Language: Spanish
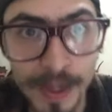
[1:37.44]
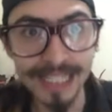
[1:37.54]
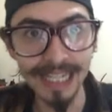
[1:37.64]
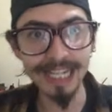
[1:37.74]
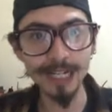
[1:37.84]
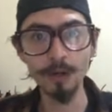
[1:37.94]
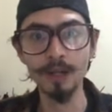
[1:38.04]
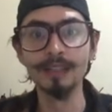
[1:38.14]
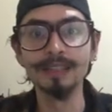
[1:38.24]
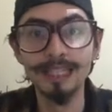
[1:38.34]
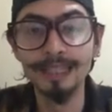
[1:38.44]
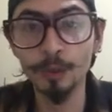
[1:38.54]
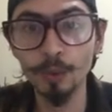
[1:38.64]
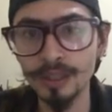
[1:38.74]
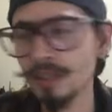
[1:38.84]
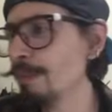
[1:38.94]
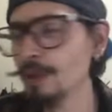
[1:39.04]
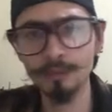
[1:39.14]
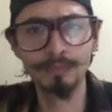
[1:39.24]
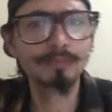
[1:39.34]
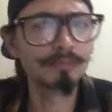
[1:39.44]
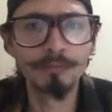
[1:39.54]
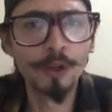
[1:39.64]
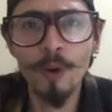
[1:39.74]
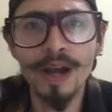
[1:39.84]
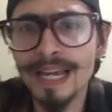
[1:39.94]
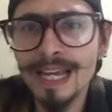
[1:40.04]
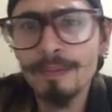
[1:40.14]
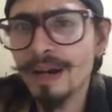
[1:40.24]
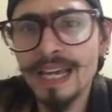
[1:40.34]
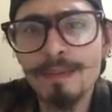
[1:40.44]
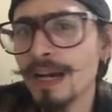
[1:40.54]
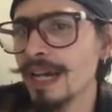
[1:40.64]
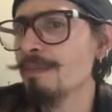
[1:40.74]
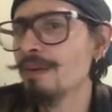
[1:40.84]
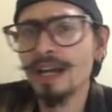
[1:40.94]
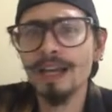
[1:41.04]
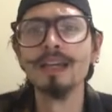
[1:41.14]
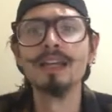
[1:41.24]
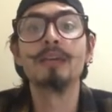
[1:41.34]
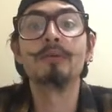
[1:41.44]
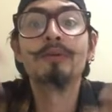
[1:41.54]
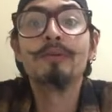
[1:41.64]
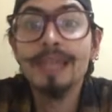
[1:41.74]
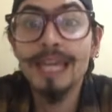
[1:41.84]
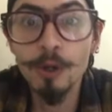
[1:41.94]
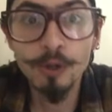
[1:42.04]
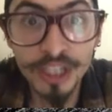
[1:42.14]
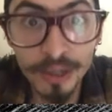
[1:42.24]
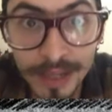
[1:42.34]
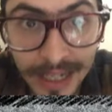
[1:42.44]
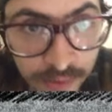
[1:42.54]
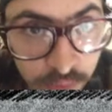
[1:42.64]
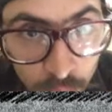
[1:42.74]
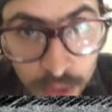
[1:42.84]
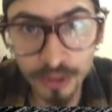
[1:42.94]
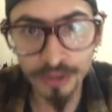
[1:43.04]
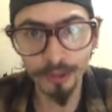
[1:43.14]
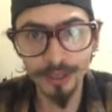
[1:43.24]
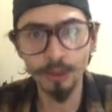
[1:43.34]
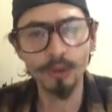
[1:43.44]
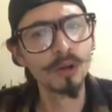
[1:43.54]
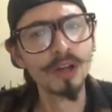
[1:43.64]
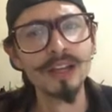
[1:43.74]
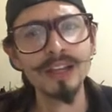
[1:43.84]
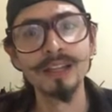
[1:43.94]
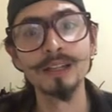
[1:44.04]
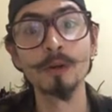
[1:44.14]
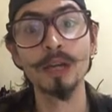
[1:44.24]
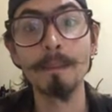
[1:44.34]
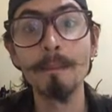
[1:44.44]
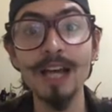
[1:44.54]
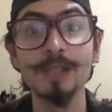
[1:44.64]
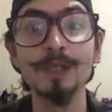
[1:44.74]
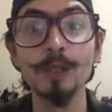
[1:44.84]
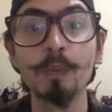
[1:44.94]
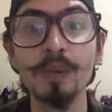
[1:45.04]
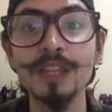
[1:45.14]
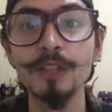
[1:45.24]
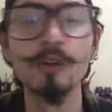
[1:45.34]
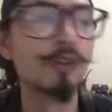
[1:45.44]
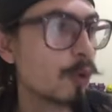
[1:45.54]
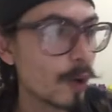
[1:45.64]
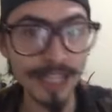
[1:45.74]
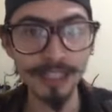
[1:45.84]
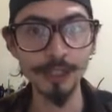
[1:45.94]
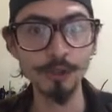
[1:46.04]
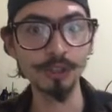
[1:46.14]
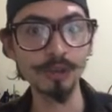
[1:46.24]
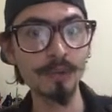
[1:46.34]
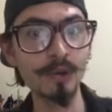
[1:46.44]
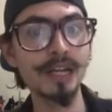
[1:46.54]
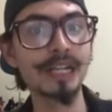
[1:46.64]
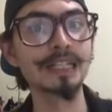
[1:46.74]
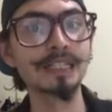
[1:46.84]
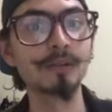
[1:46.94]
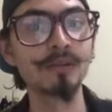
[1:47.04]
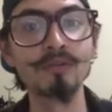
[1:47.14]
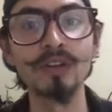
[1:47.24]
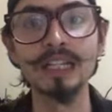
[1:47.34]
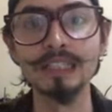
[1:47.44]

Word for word: ese hilo de, de Twitter, pero lo bajé y bajé y bajé y bajé y vi videos y vi las fotos y vi todo. Y lo que más me sorprendió no es que Justin Bieber le haya sido infiel a